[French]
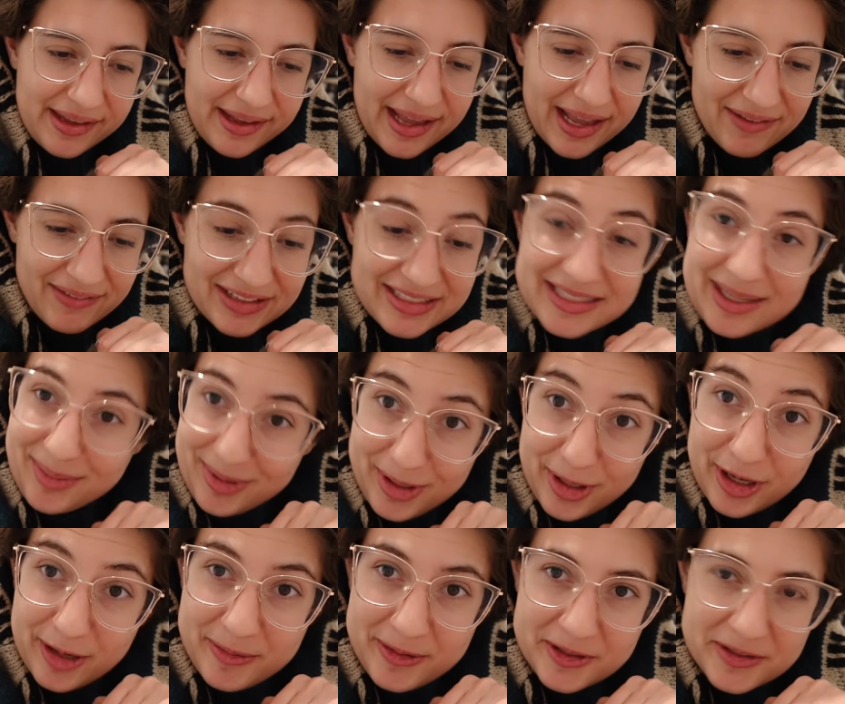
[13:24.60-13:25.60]
avec sa
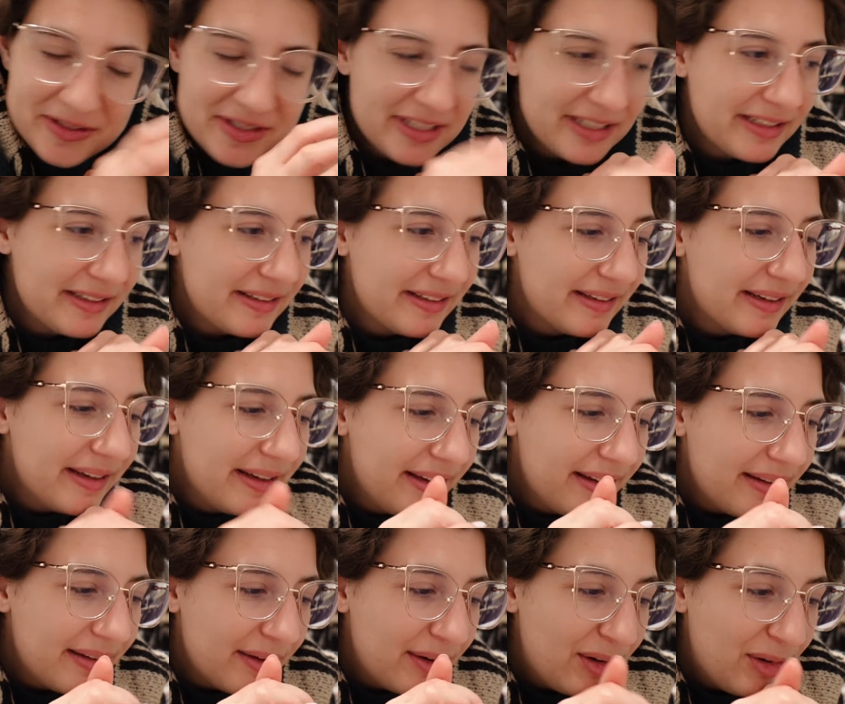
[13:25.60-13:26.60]
meilleure amie enceinte,
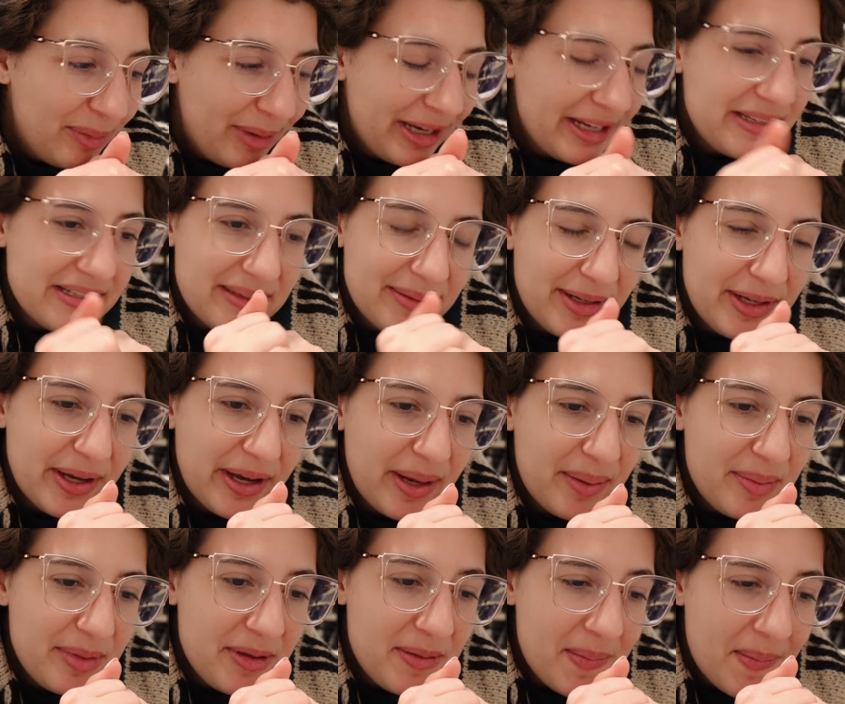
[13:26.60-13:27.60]
le mari de sa meilleure
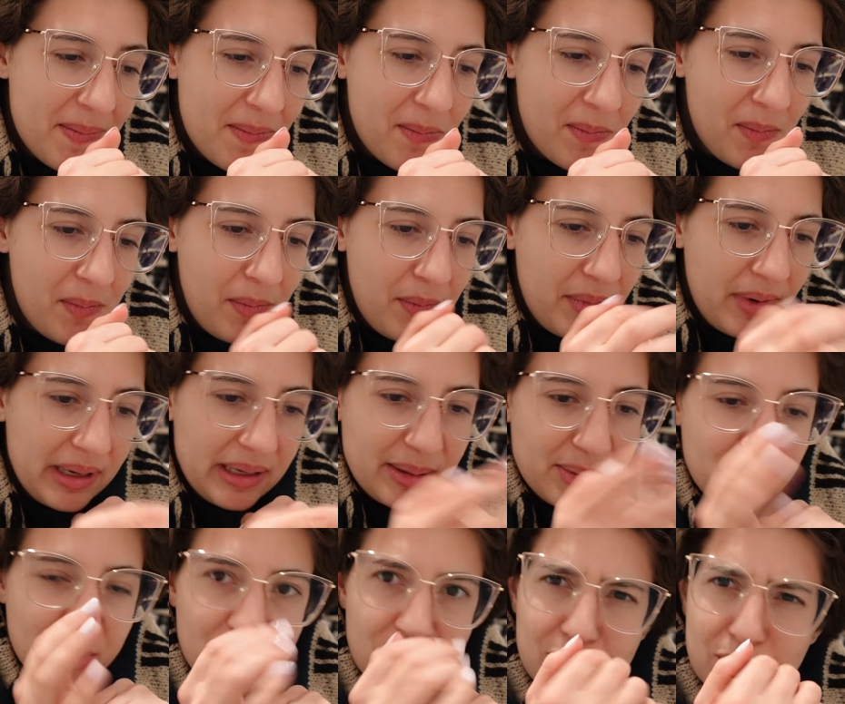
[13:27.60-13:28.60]
amie, et
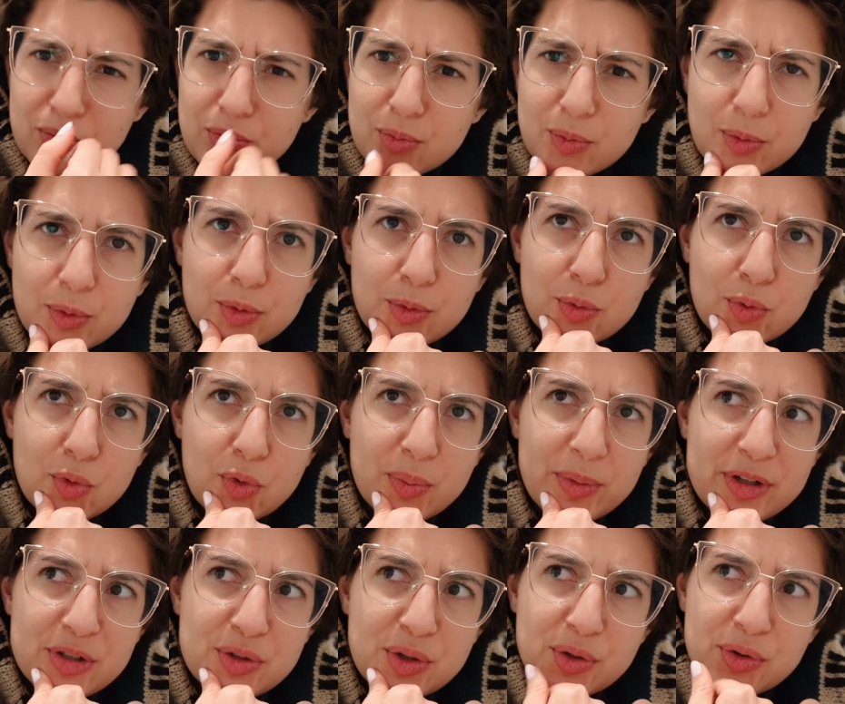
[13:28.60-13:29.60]
bon,
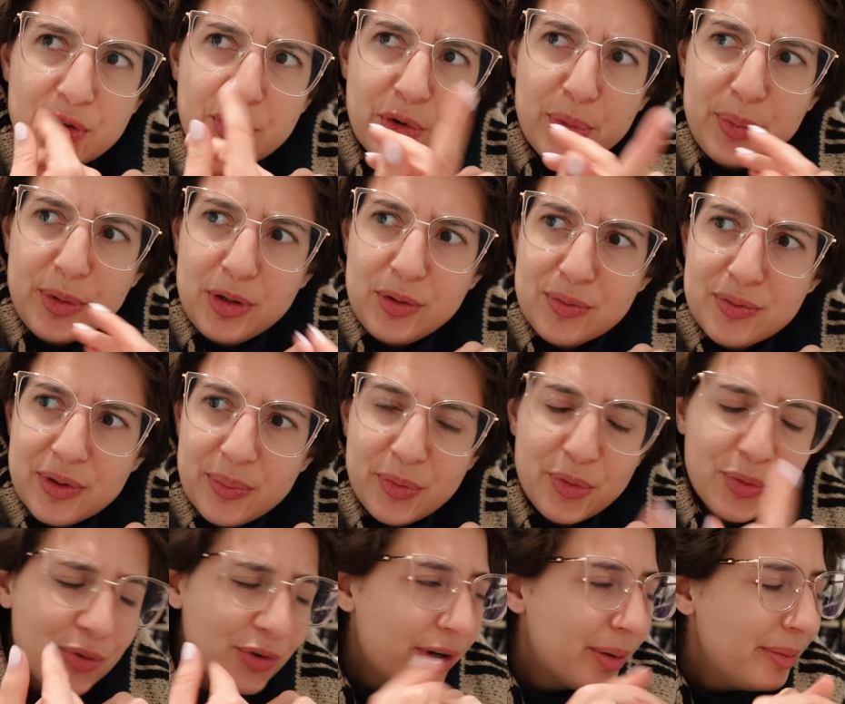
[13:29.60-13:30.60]
son d'homme et une femme
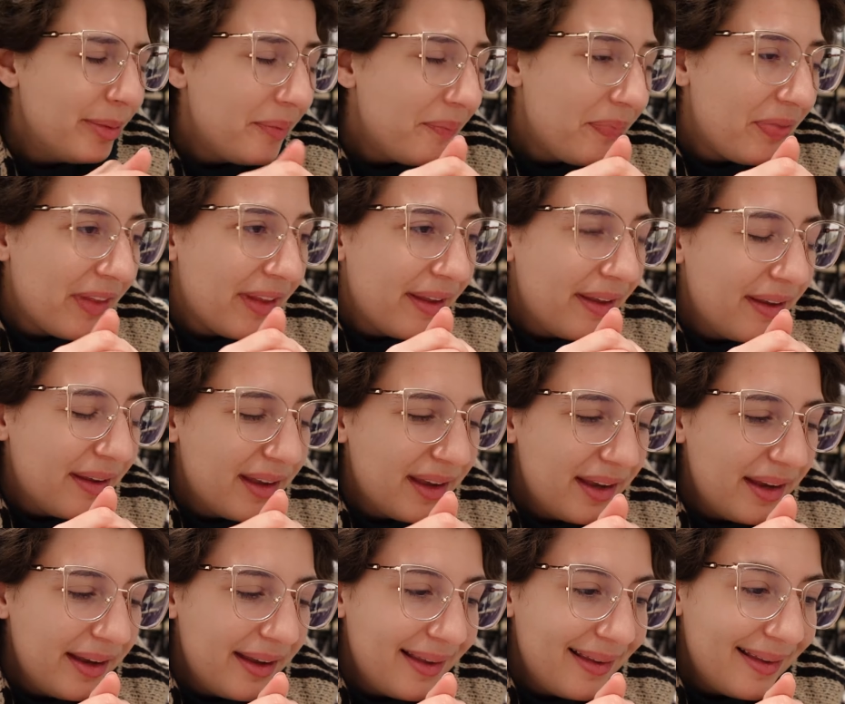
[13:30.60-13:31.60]
de chambre,
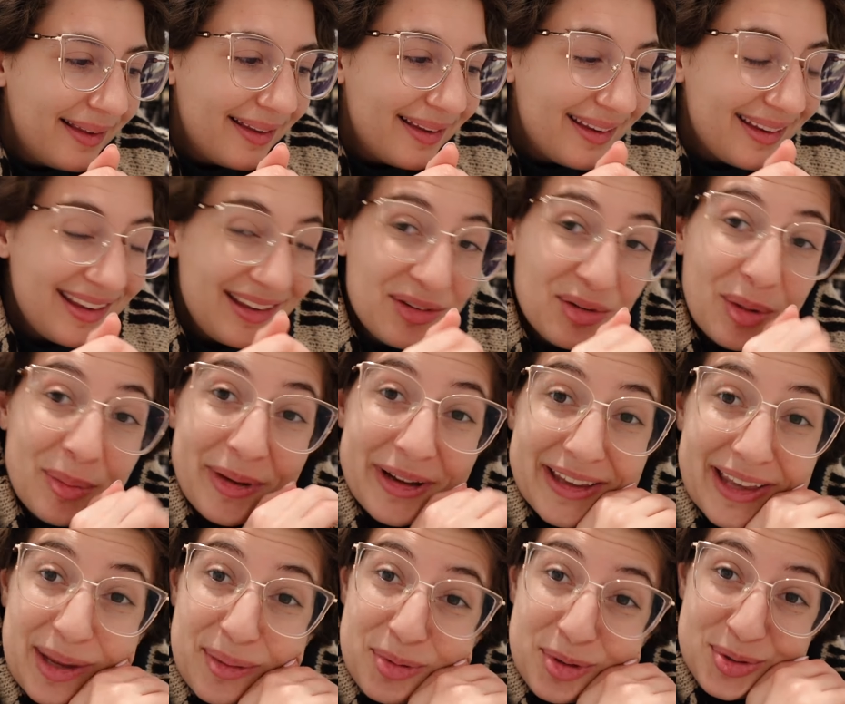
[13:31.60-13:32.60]
ils ont
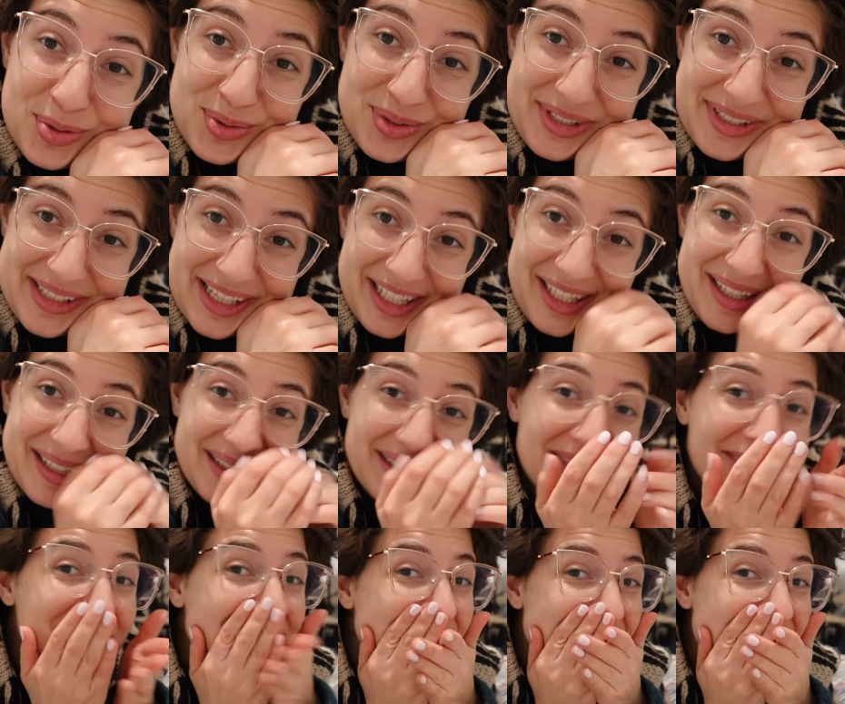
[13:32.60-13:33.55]
embarqué à bord du Titanic.